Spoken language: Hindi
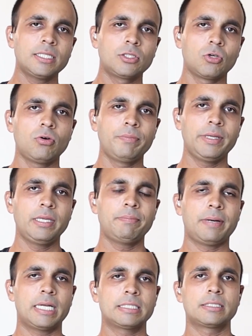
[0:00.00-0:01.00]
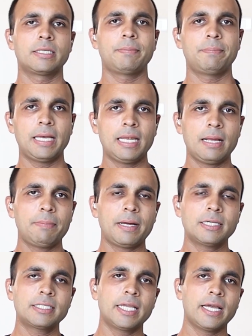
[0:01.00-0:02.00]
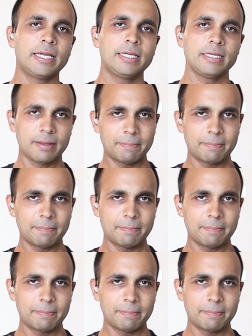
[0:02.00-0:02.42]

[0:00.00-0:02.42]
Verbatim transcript: के दो मेन पार्ट्स हैं पहला पार्ट क्या है